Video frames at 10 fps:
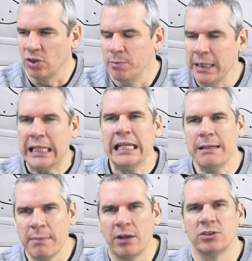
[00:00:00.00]
その
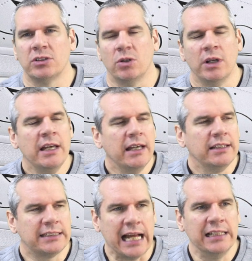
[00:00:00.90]
ミッキーマウスの
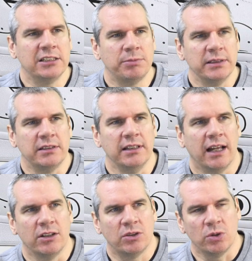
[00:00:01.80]
スタン・スミスに
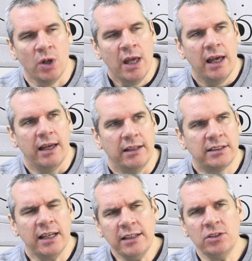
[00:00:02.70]
なると、
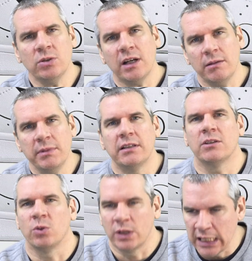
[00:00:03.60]
最初から見た
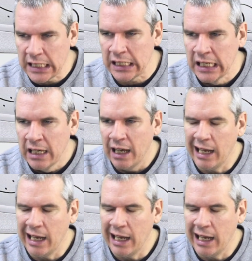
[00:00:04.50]
とき、